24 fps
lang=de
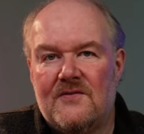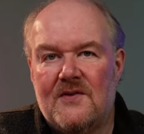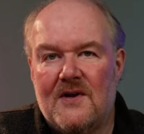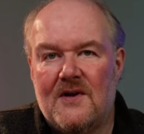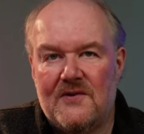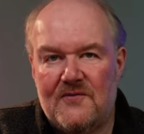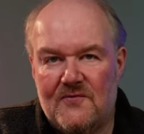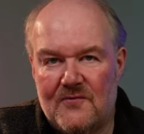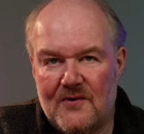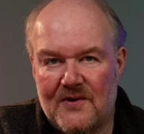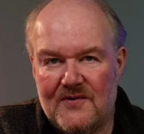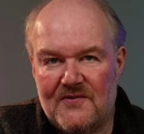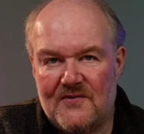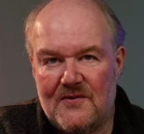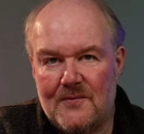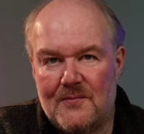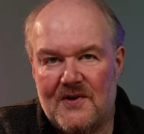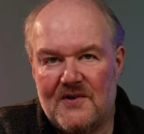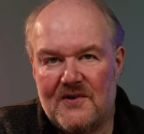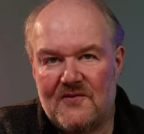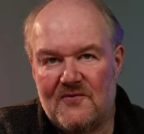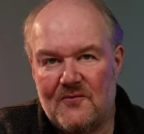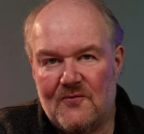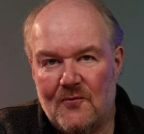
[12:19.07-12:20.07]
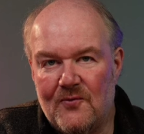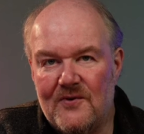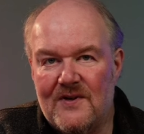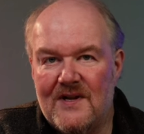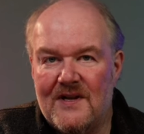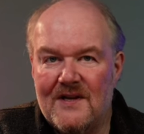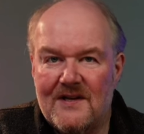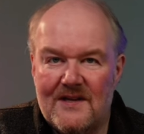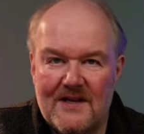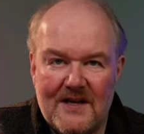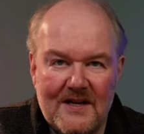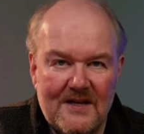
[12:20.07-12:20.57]
Das heißt, du hast eine
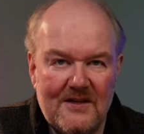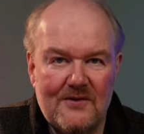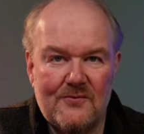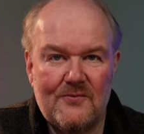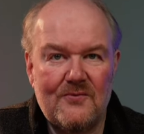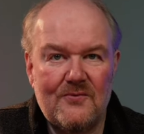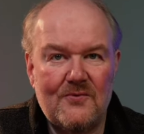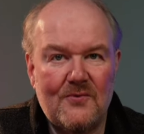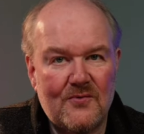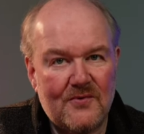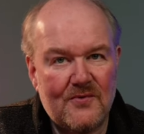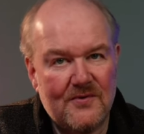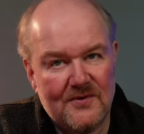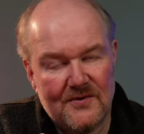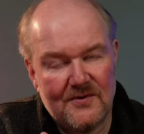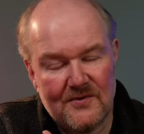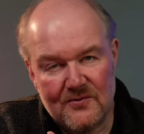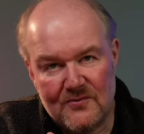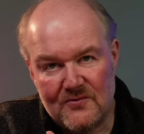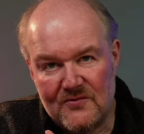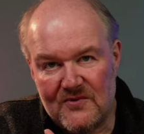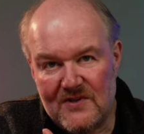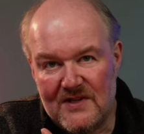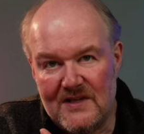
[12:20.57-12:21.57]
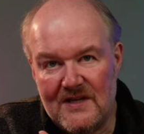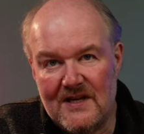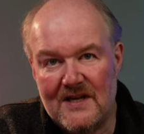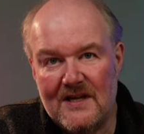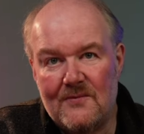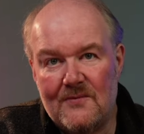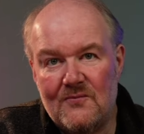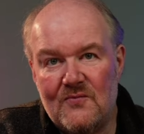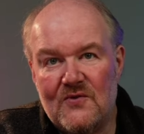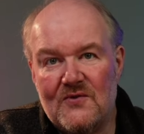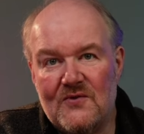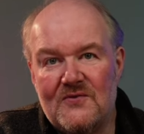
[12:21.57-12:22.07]
Personenerkennung, äh,
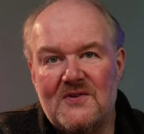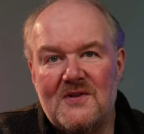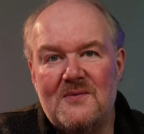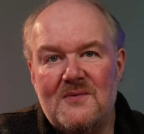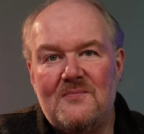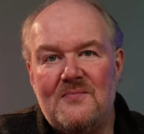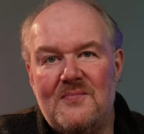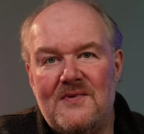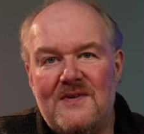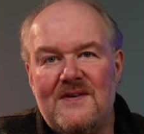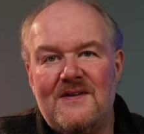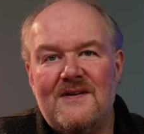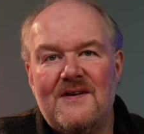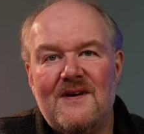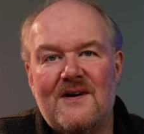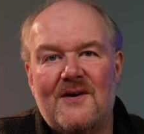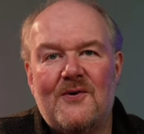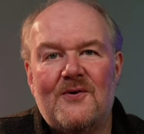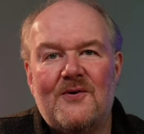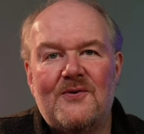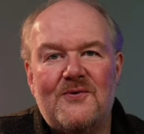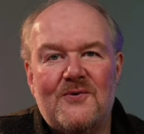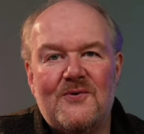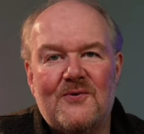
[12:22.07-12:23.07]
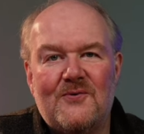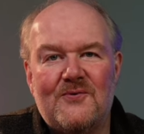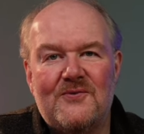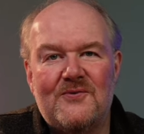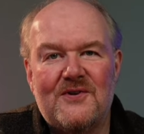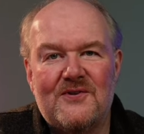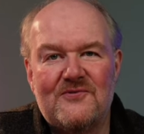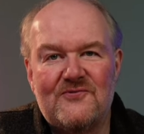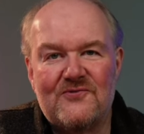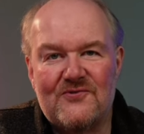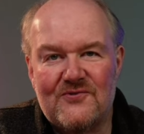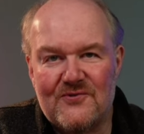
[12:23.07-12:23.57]
die eben durch den Peer auch
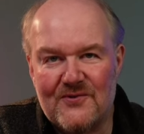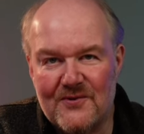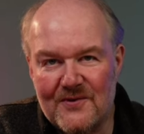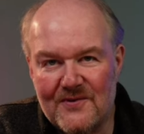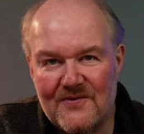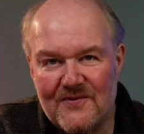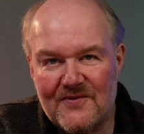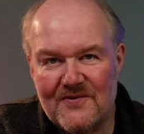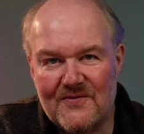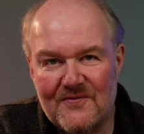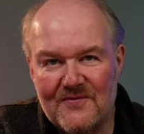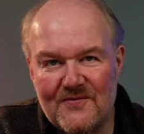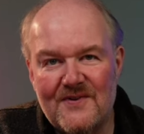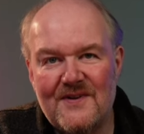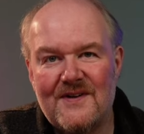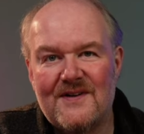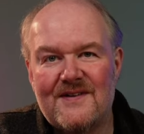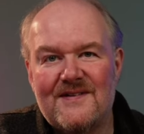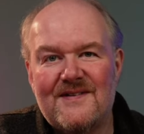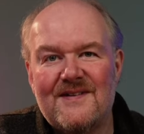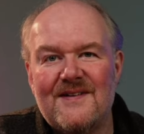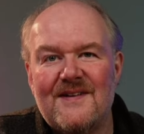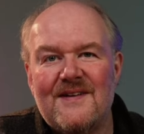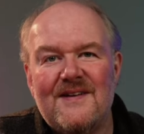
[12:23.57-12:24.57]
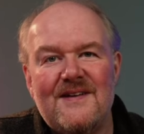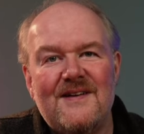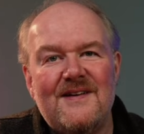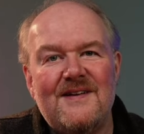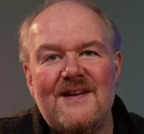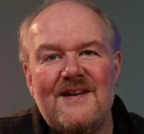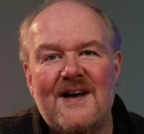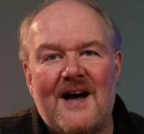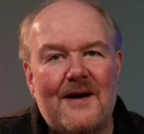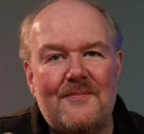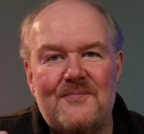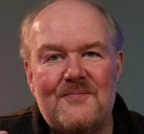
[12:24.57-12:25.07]
noch unterstützt wird
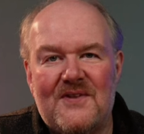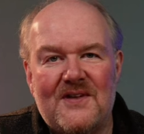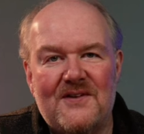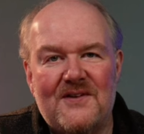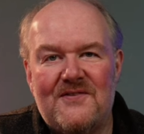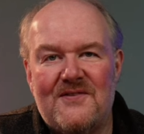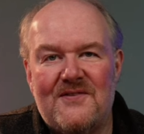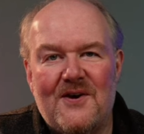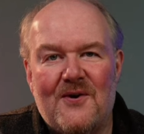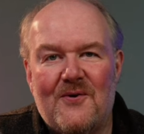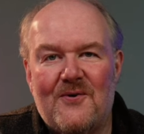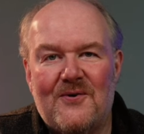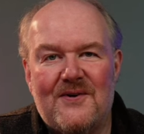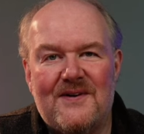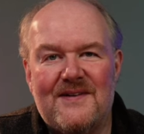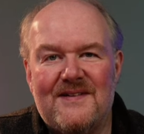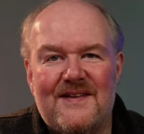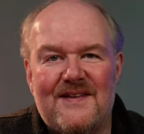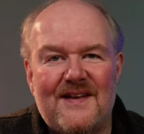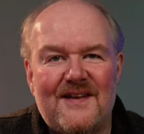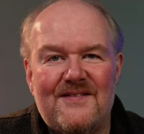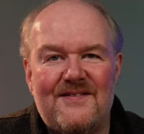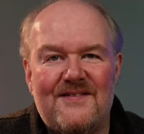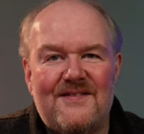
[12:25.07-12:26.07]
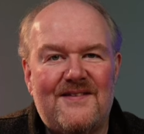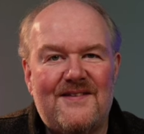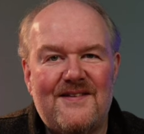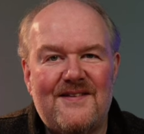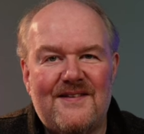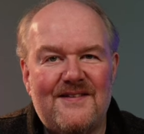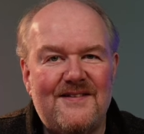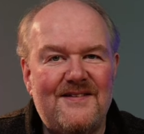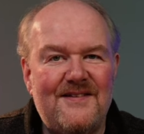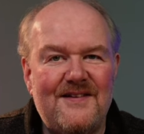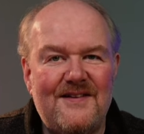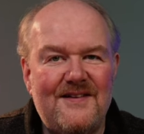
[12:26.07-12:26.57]
habe das ja auch
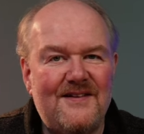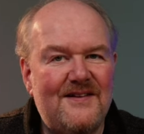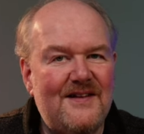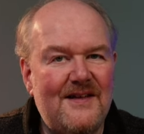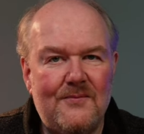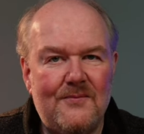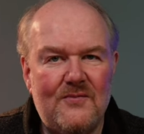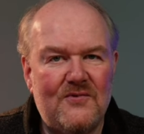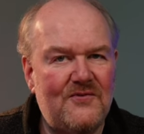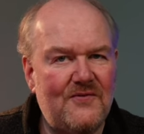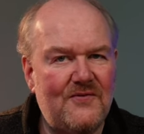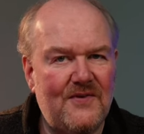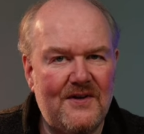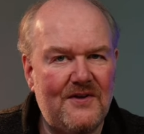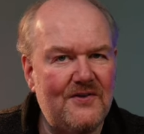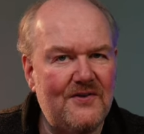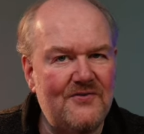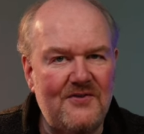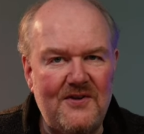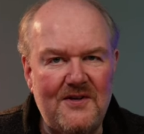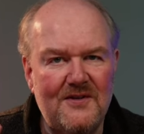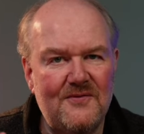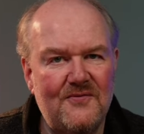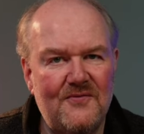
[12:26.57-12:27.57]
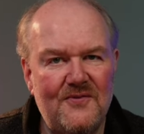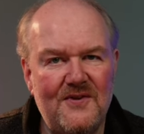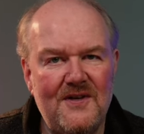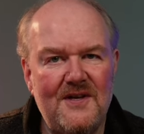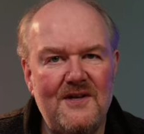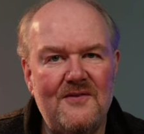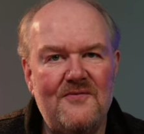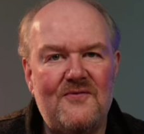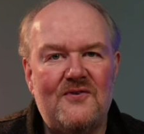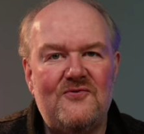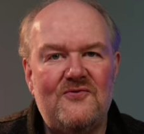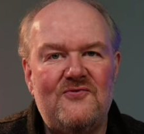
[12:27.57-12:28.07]
getestet, indem ich wirklich
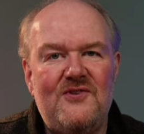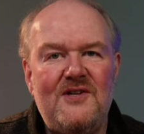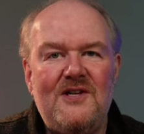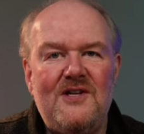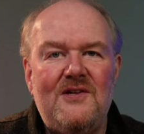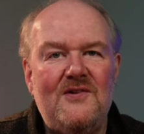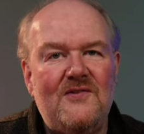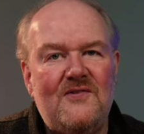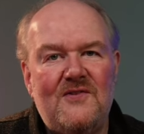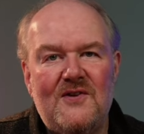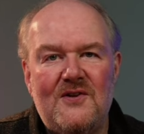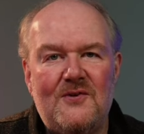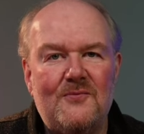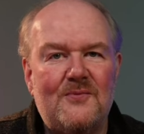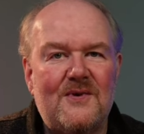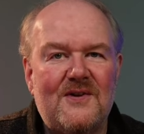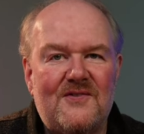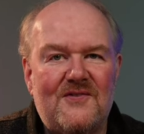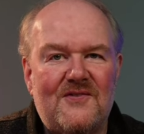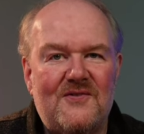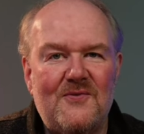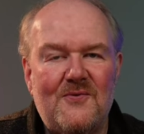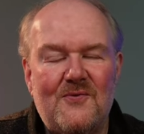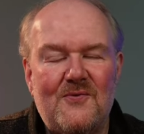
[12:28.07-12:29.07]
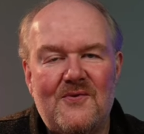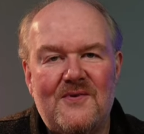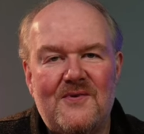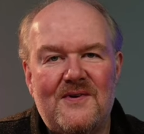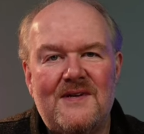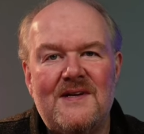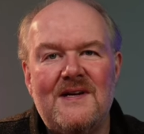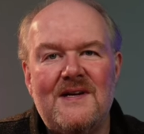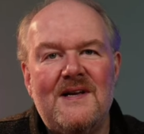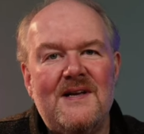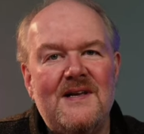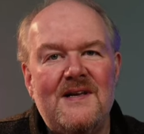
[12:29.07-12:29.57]
in vielen verschiedenen
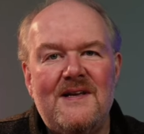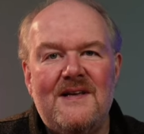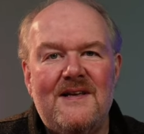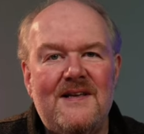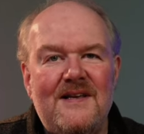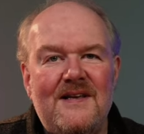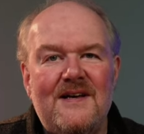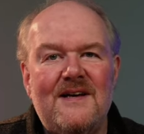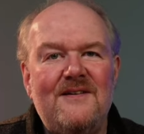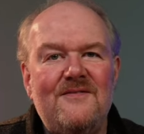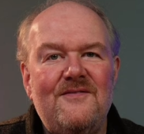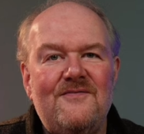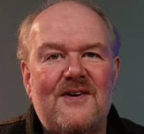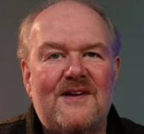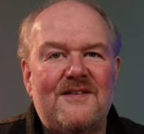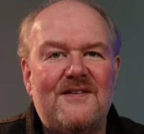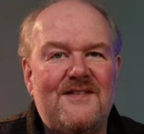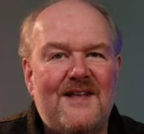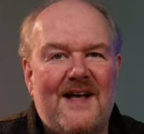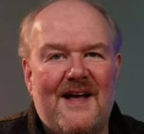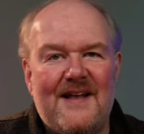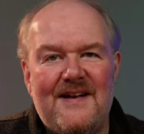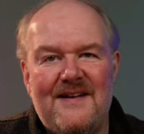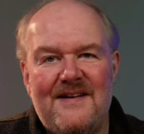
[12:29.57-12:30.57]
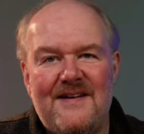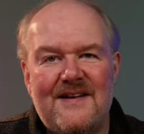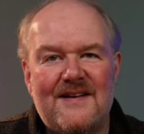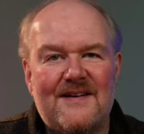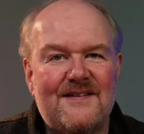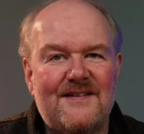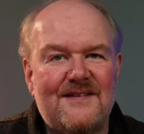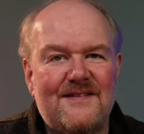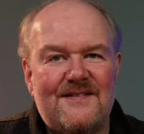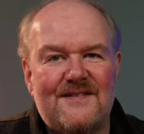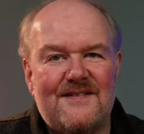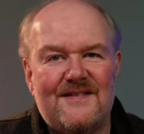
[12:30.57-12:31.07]
Situationen irgendwas
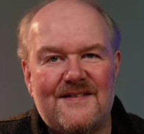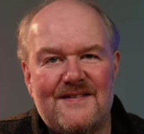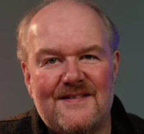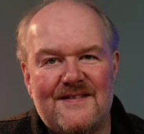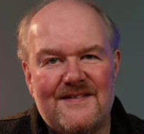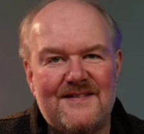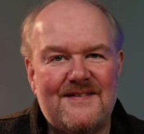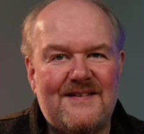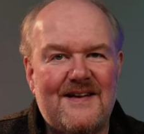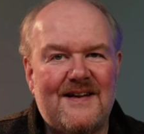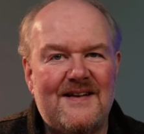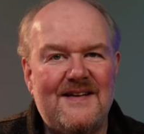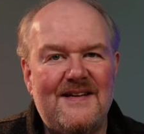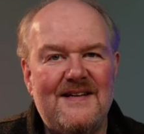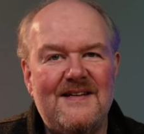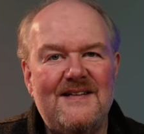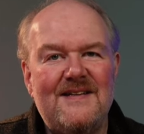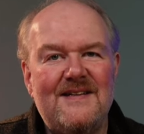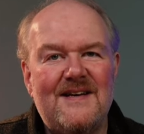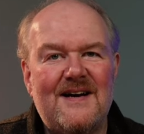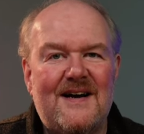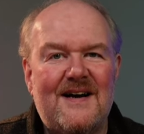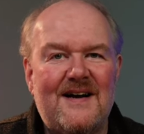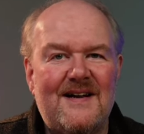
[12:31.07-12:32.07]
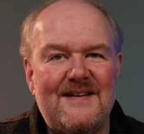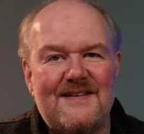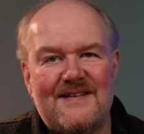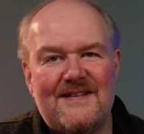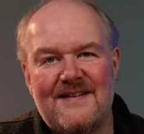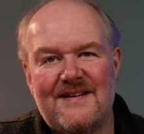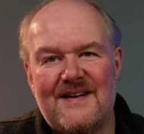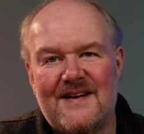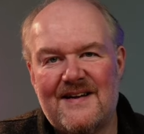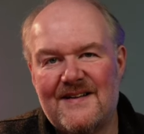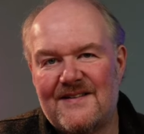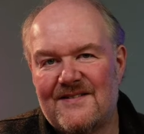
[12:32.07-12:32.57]
anderes äh, dahin
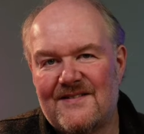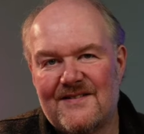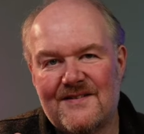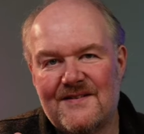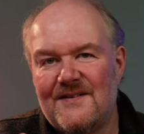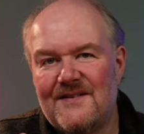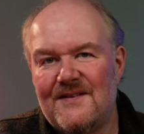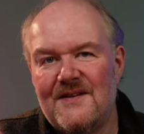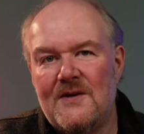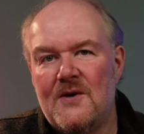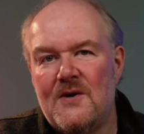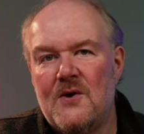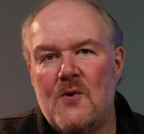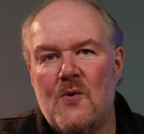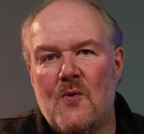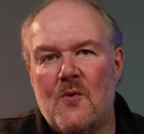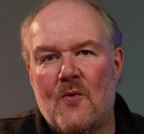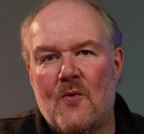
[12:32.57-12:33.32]
gehalten hatte